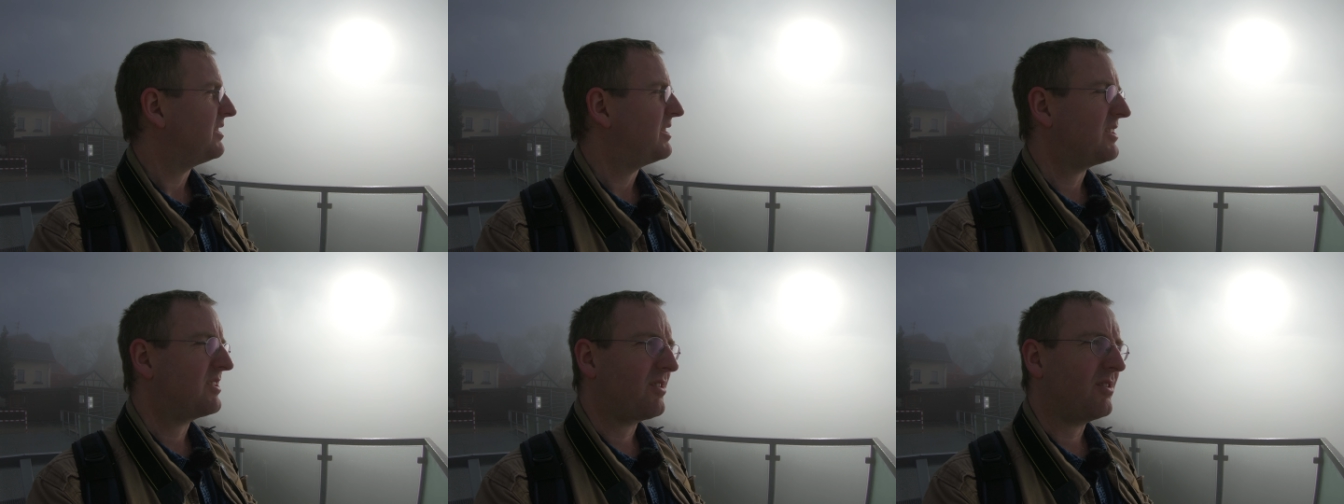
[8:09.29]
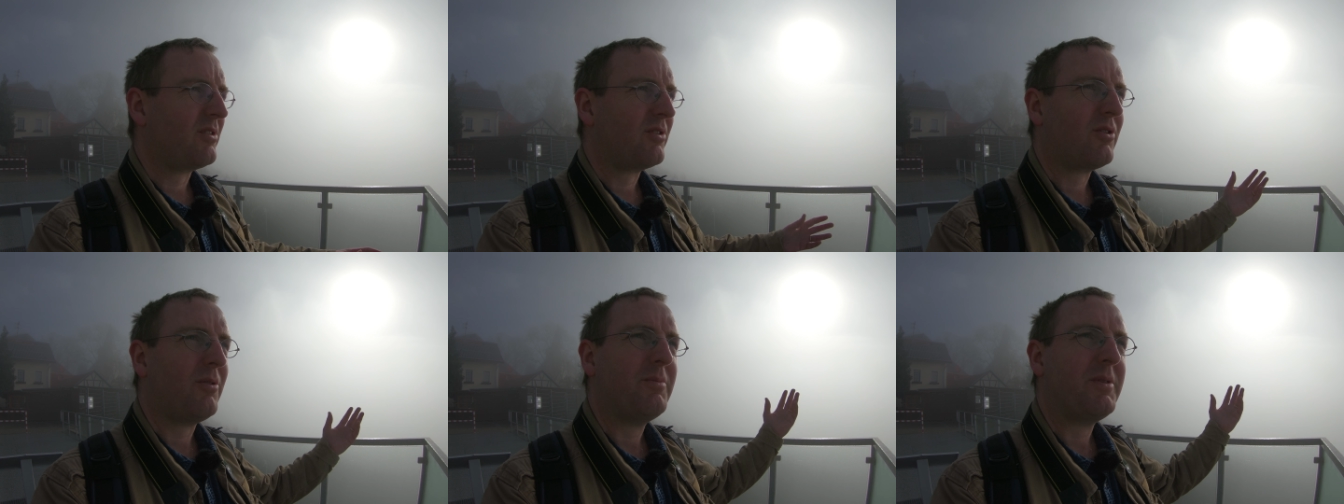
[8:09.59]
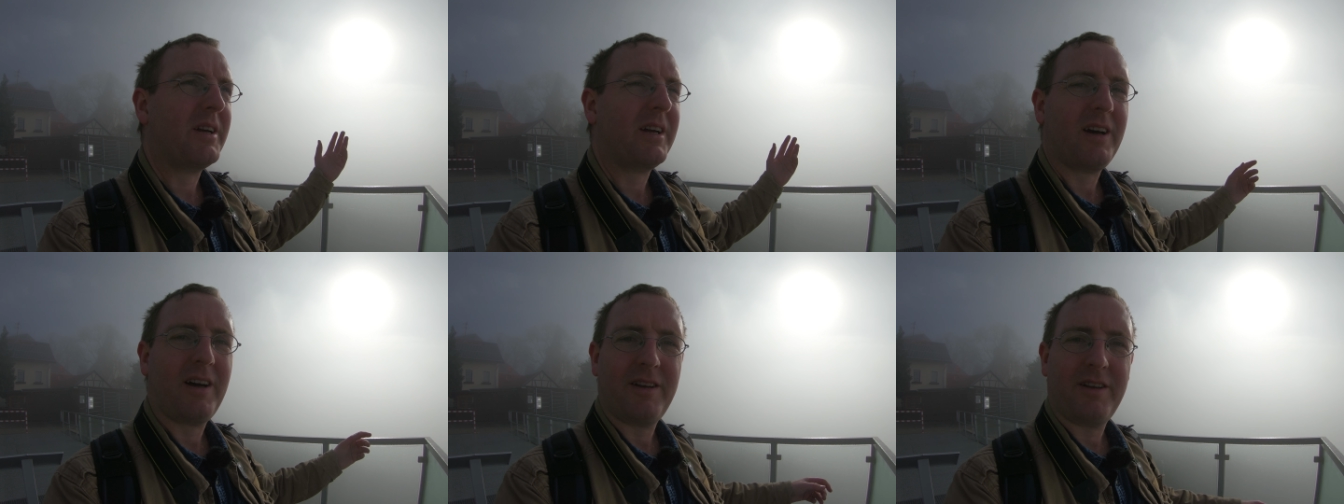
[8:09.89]
die Sonne
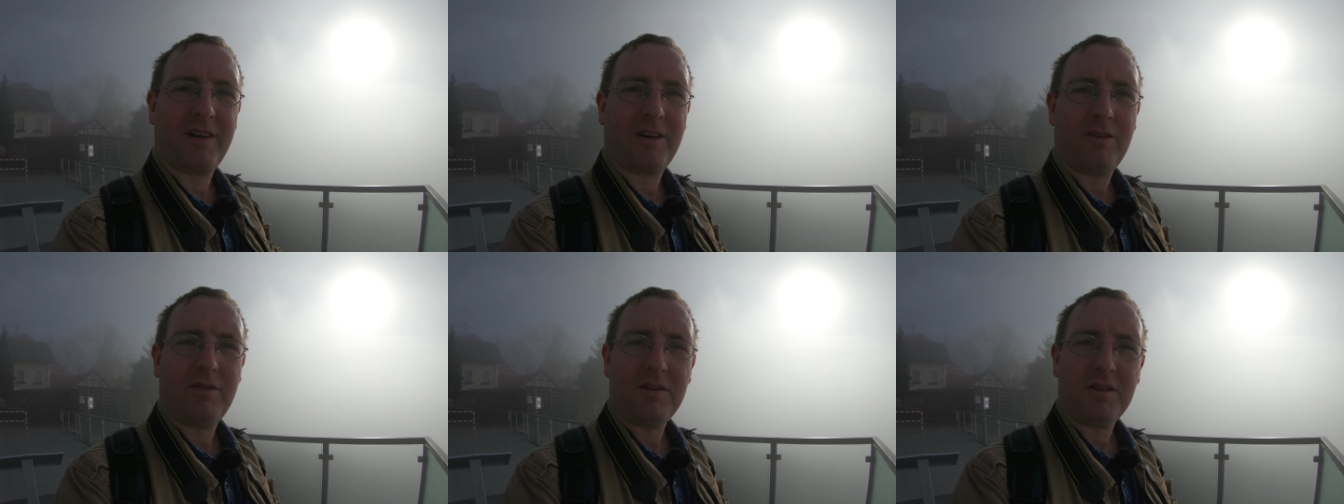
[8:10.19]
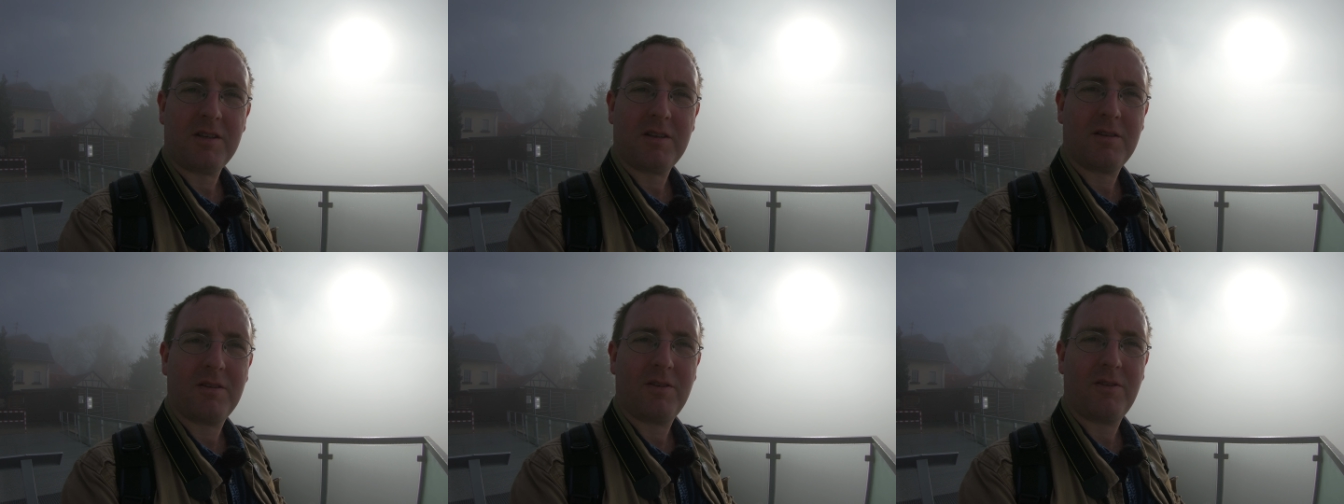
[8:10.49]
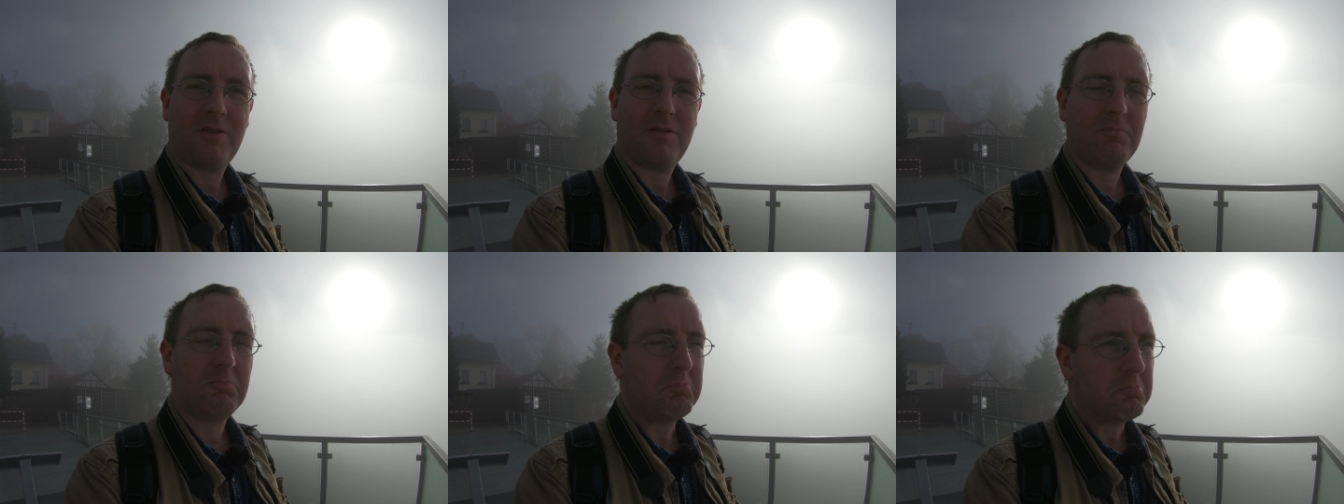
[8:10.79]
kommt ja gerade raus.
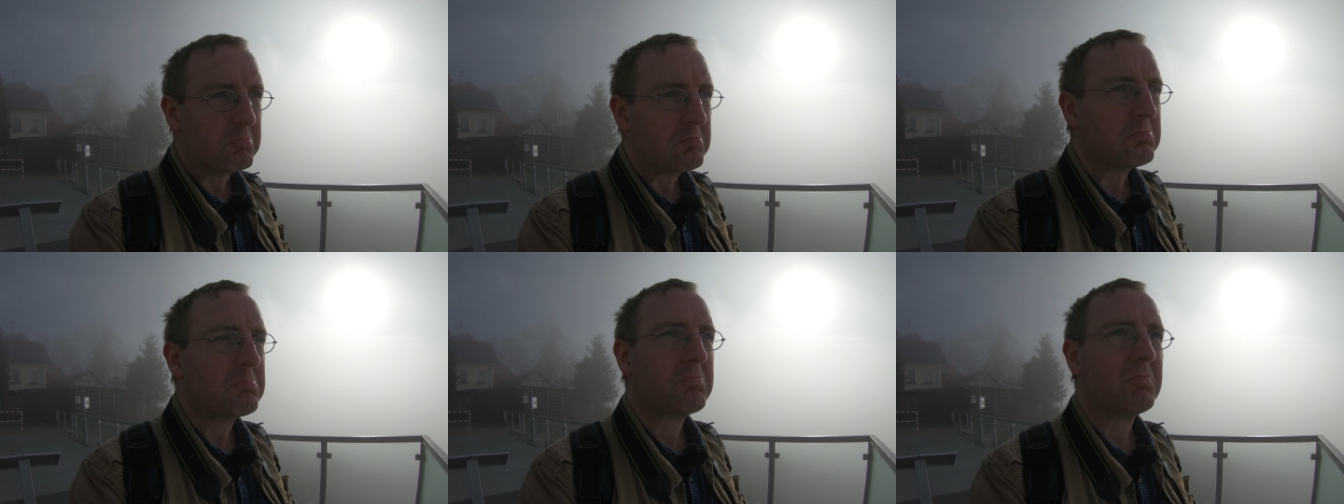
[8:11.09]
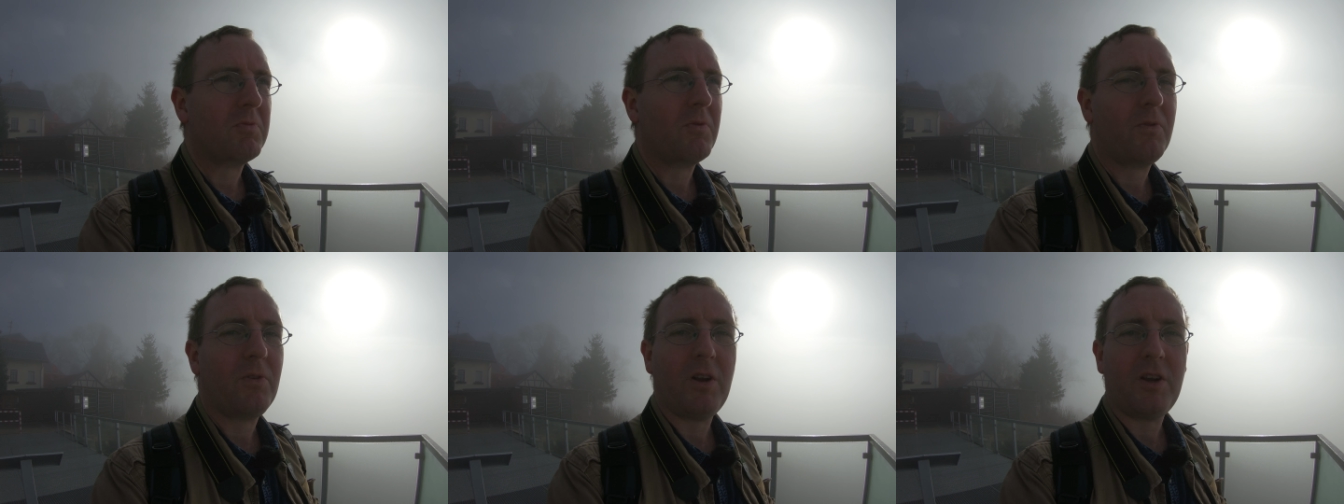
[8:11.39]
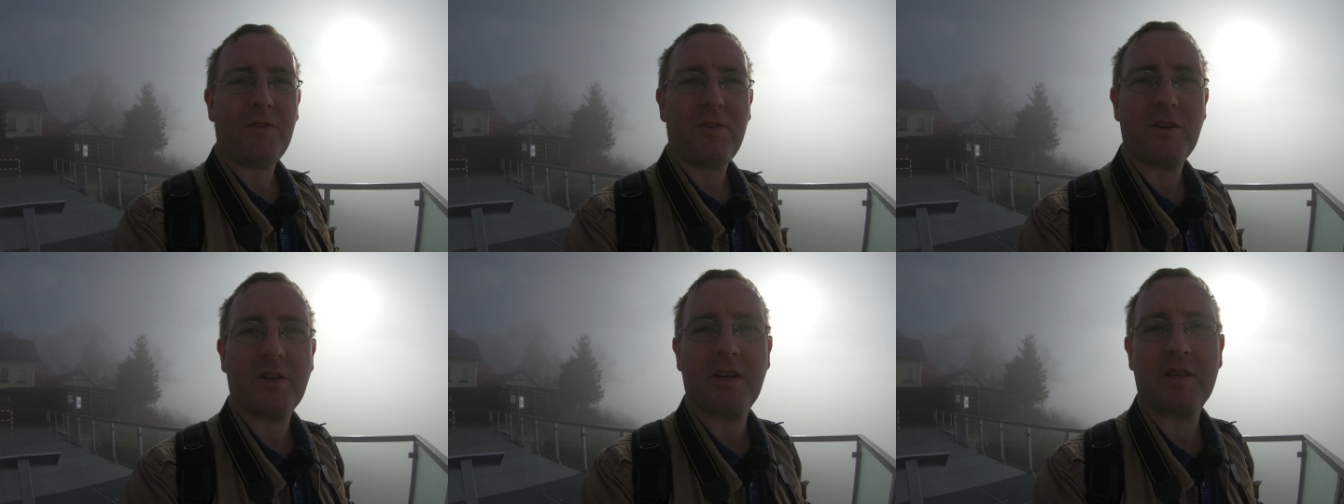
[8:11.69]

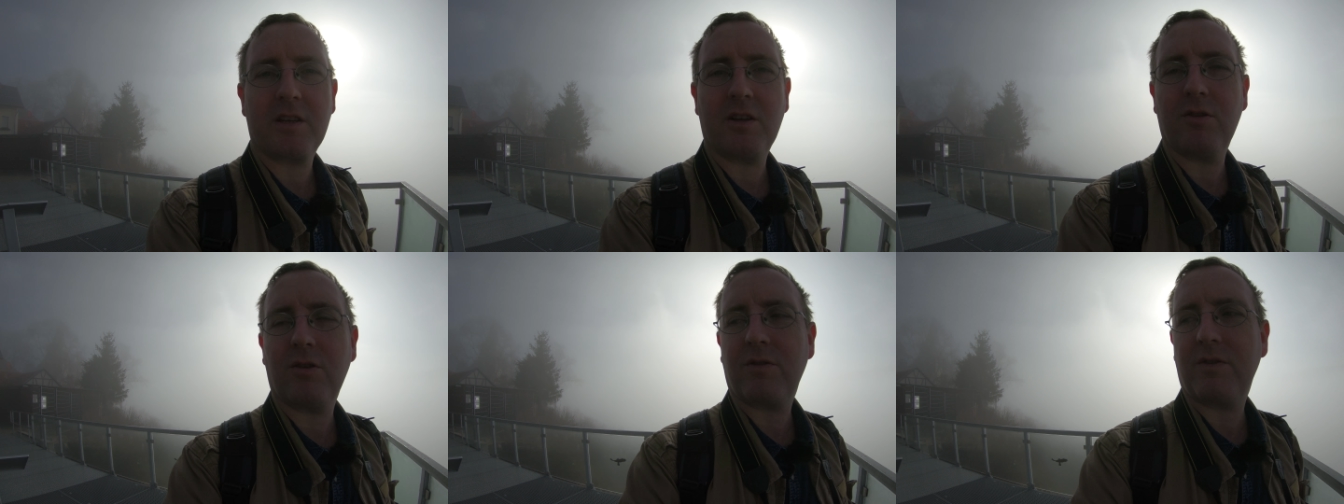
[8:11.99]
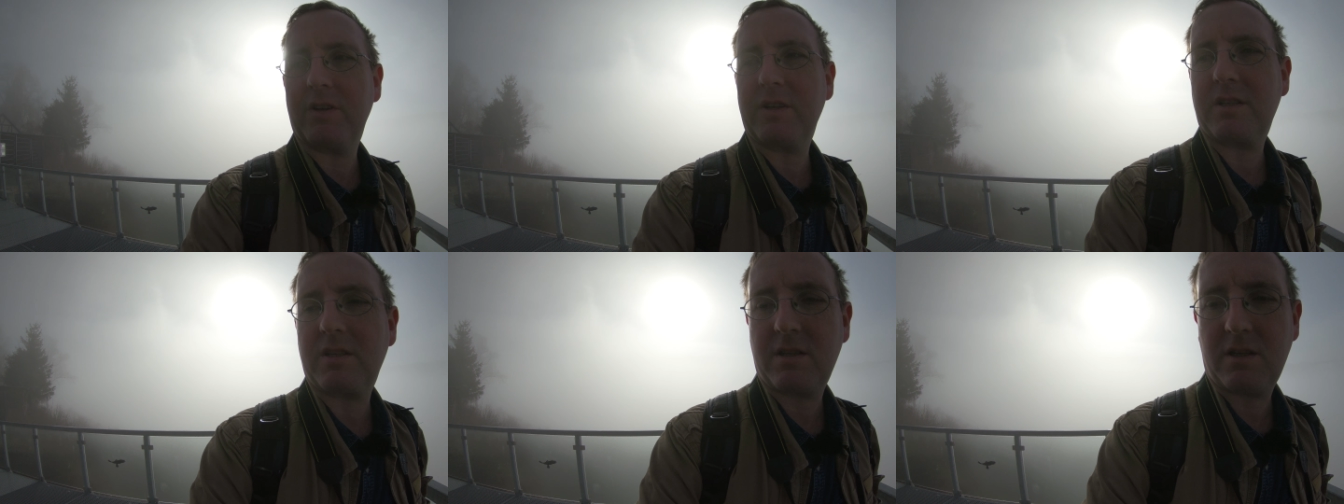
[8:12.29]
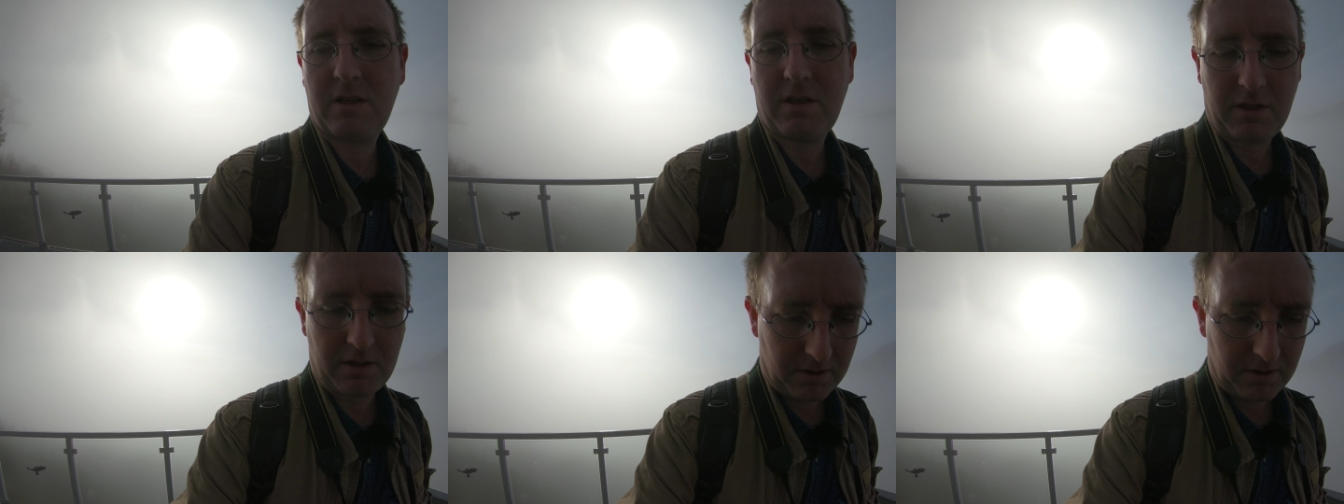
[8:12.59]
Vielleicht wird das ja noch was.